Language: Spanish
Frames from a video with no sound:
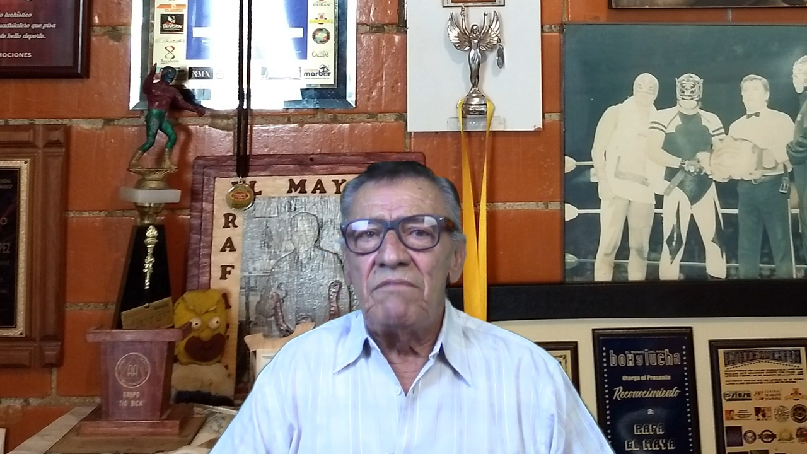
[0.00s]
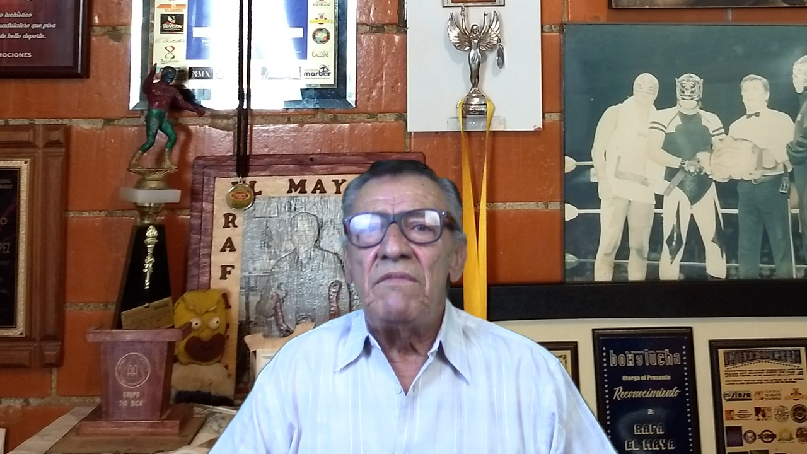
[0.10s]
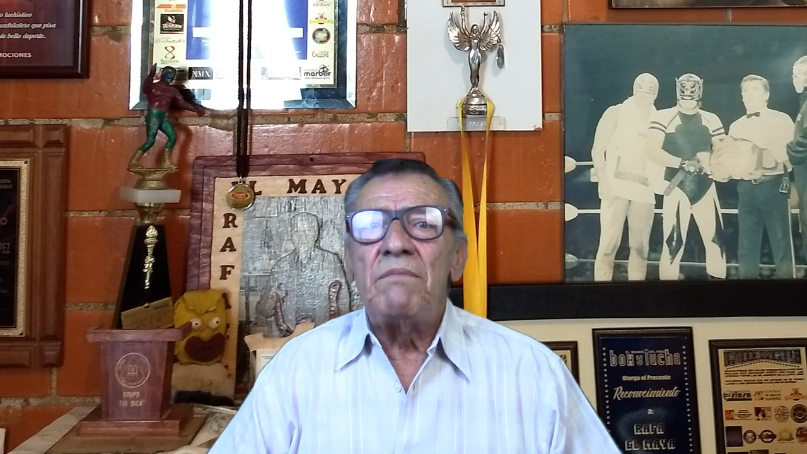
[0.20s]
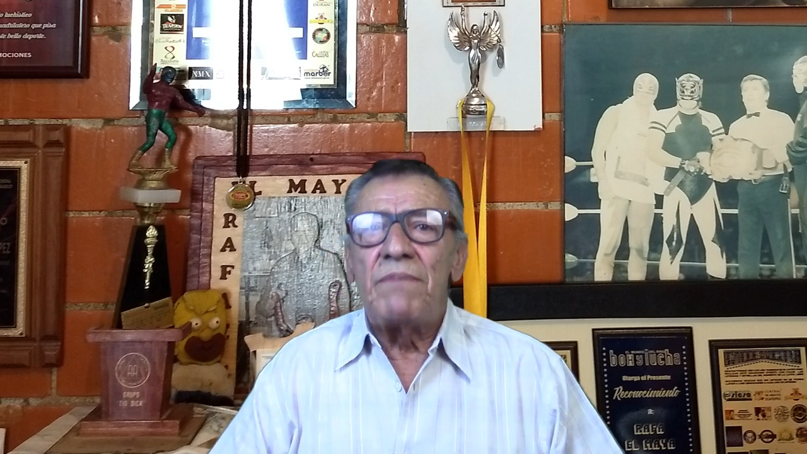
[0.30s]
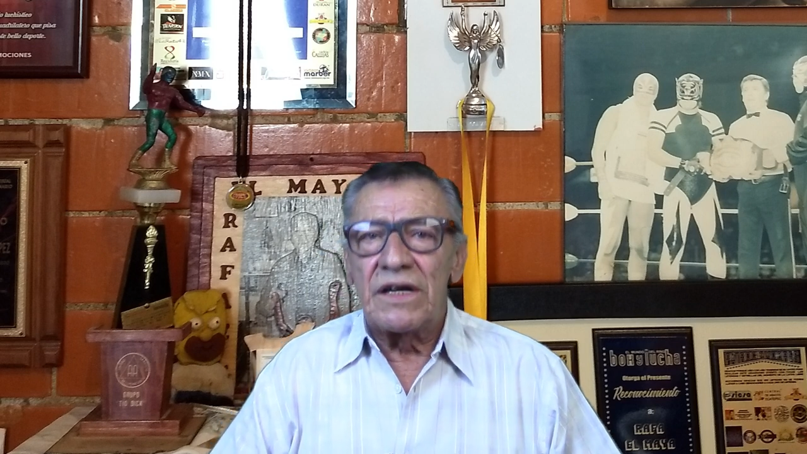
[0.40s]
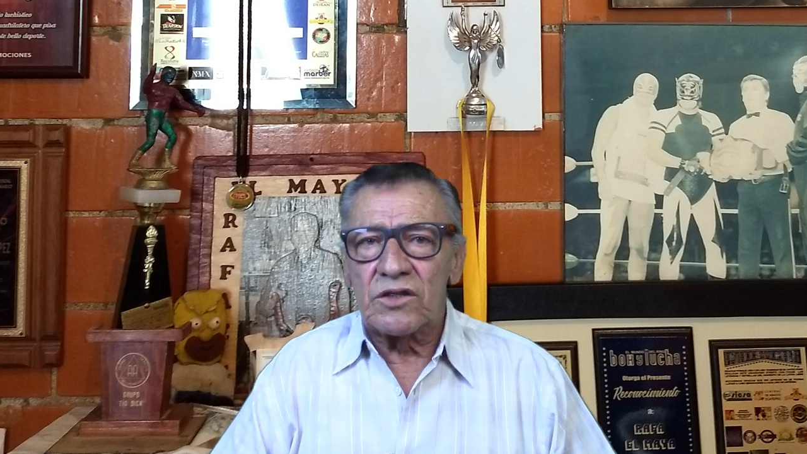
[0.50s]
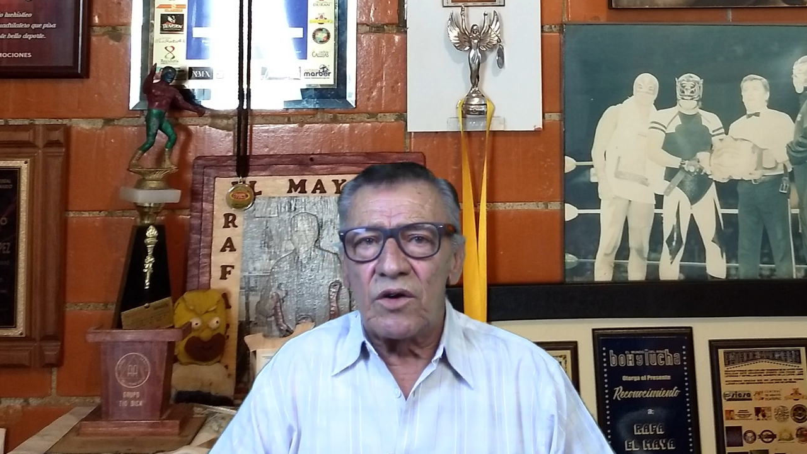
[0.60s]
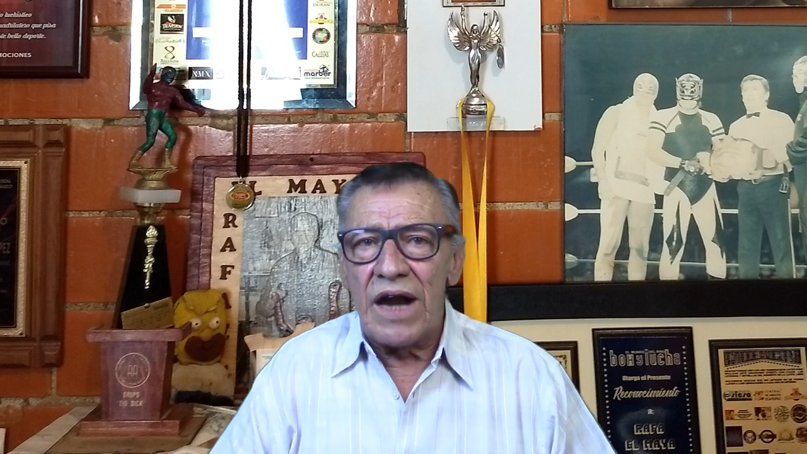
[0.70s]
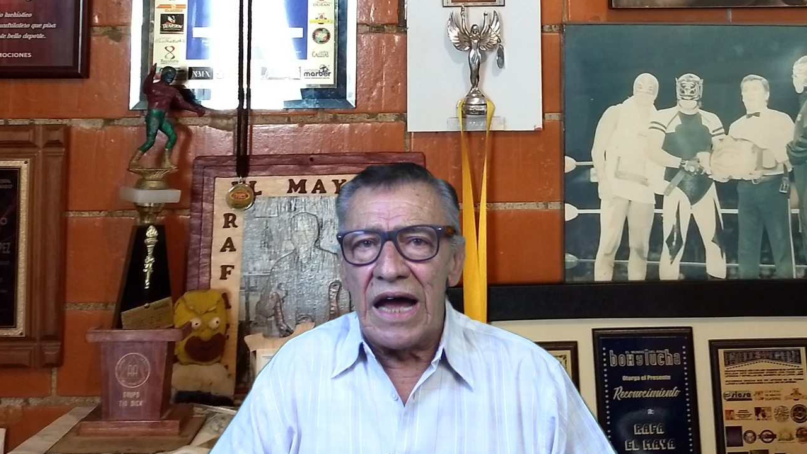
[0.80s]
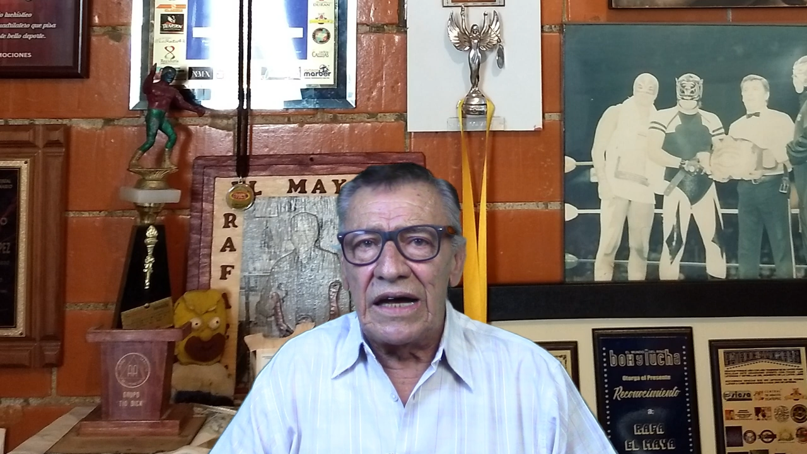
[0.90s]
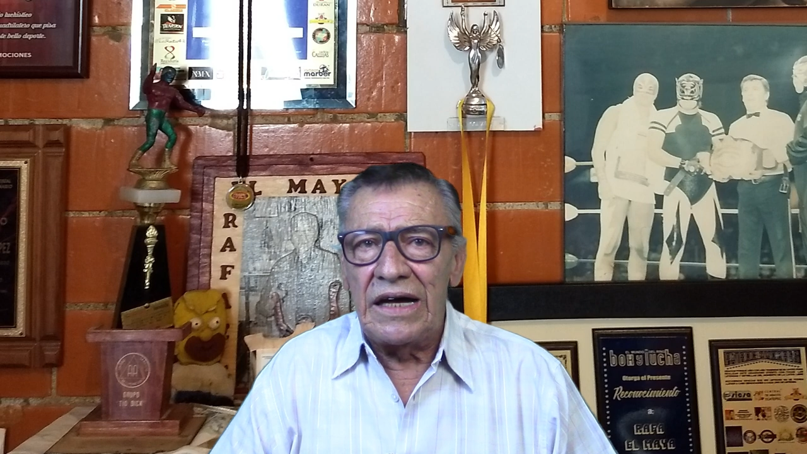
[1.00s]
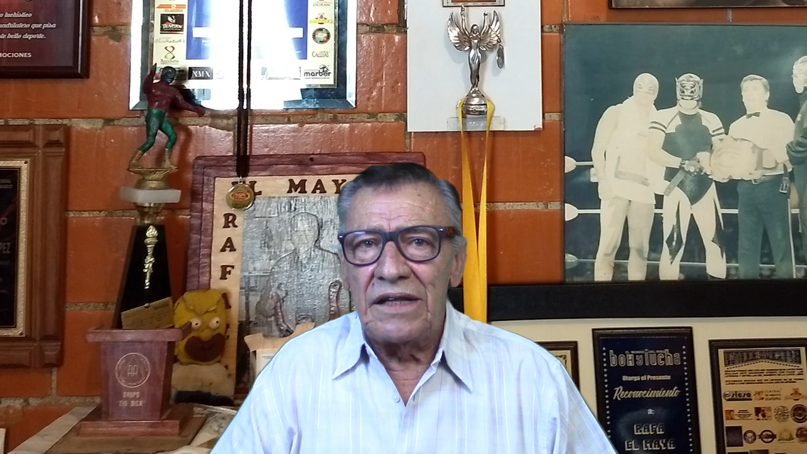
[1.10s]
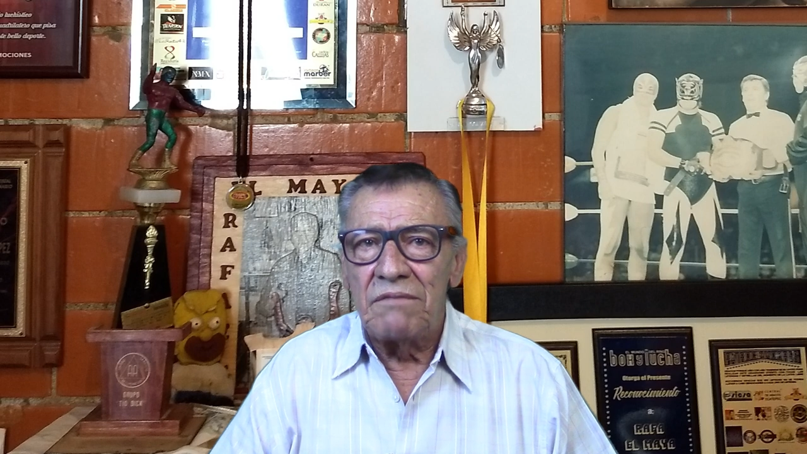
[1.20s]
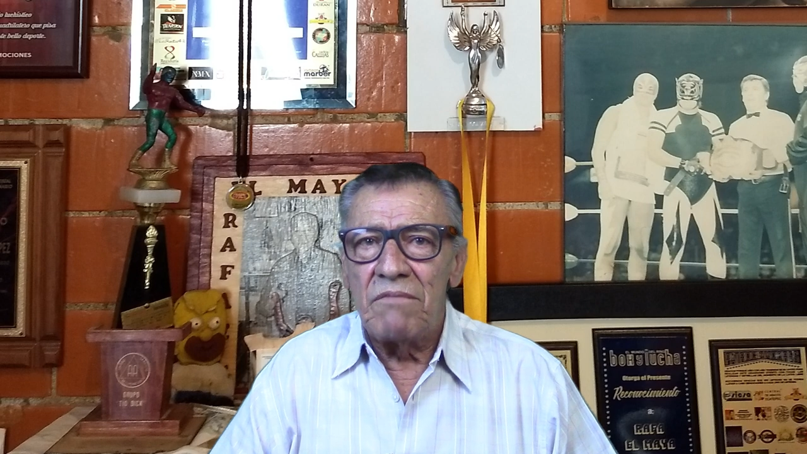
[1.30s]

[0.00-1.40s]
mi personaje de